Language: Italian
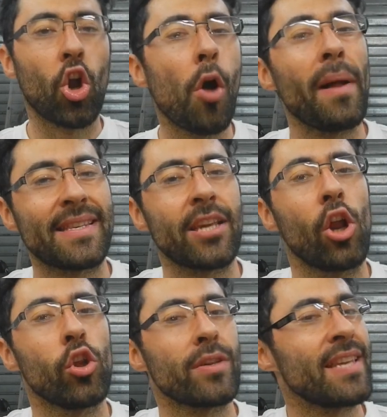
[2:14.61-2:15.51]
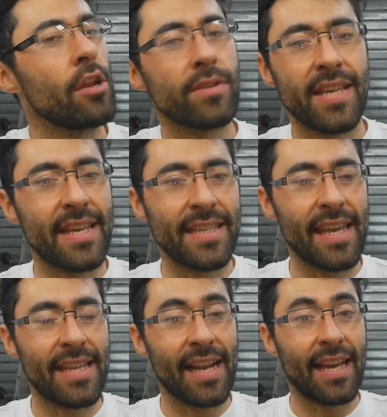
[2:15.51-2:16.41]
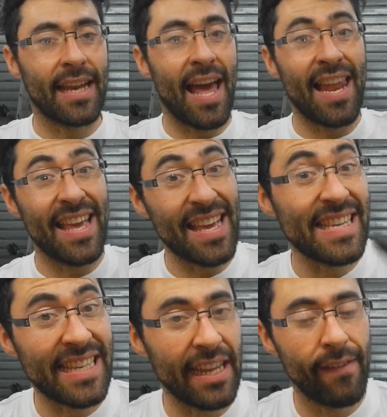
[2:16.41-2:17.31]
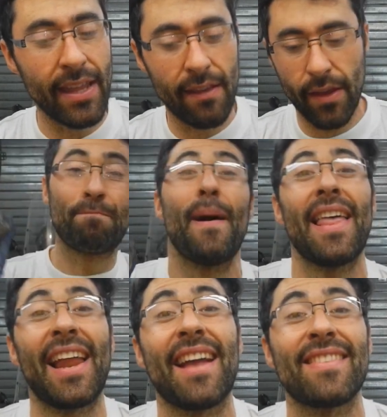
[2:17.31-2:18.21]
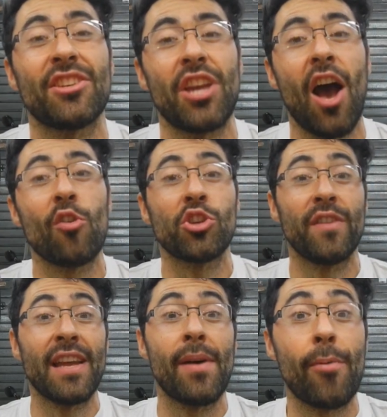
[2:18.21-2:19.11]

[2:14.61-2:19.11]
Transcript: Come al solito, se non siete iscritti al canale, iscrivetevi. Bene ragazzi, ciao, ci vediamo alla